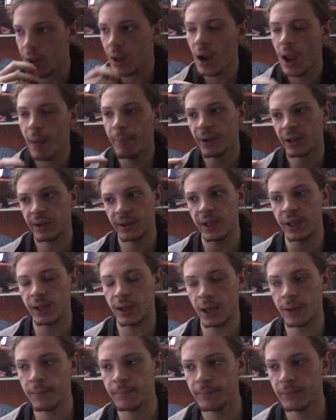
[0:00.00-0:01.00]
la
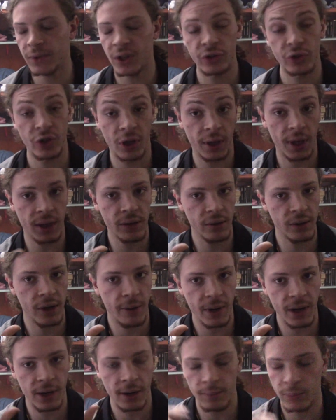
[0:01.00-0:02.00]
partita, cercando di
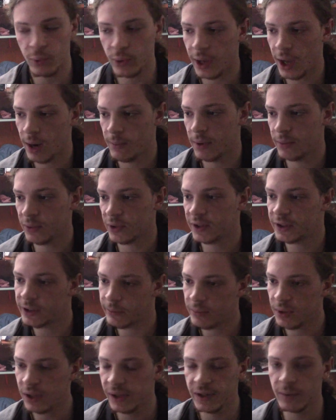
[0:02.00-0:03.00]
rimanere più calmi possibili,